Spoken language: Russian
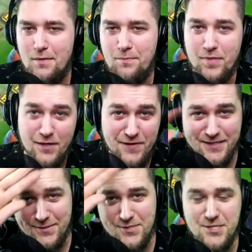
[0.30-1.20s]

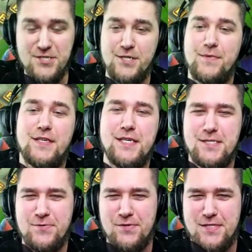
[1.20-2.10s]
«Привет, дружище, меня
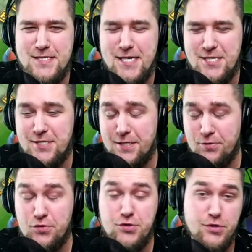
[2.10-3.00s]
зовут Сашка,
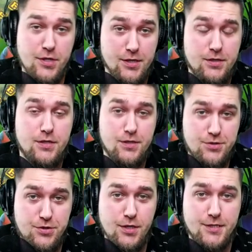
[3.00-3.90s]
ну чё?»
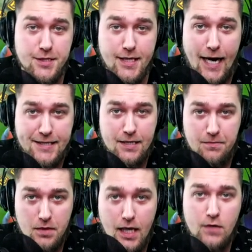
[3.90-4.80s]
Чё ты, как
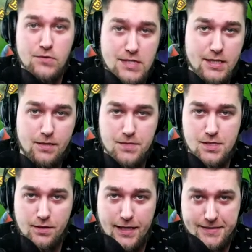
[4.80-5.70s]
там? Как у тебя там
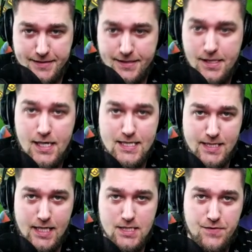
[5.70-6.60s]
дела-то?
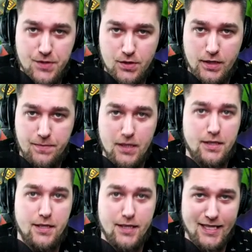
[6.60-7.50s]
Рассказывай,
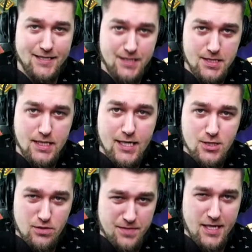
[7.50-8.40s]
елки-палки. Как ты
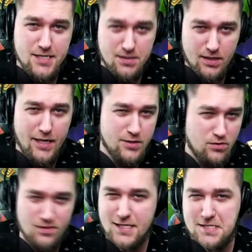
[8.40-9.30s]
знаешь, у меня дела
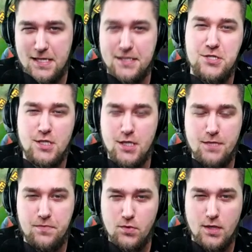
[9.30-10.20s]
идут достаточно
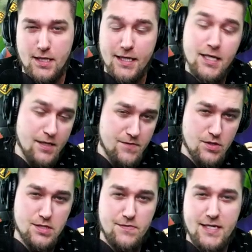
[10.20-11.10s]
неплохо.
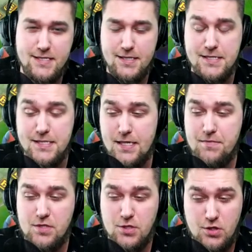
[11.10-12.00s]
Все связано с
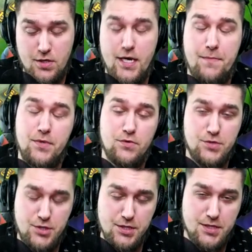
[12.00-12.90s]
тем, что я
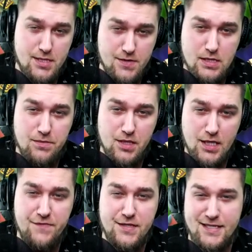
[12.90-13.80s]
получил совсем
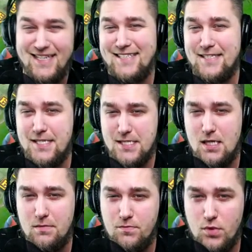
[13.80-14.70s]
недавно от
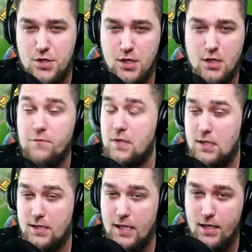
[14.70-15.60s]
разработчиков
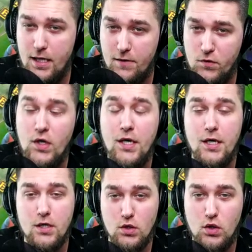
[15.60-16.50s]
на халяву
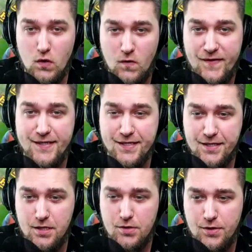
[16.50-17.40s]
нового
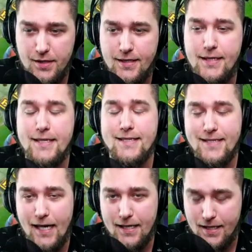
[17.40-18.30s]
героя.
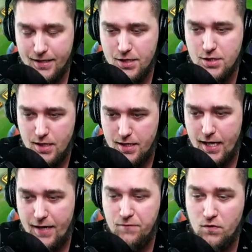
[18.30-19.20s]
Да, конечно,
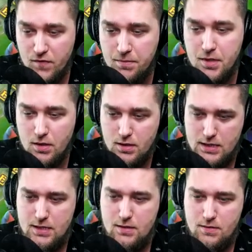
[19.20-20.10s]
я его выбил
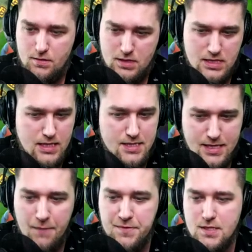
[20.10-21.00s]
э, со
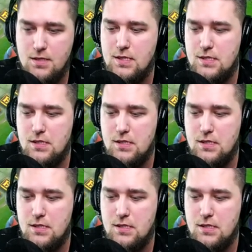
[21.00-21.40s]
150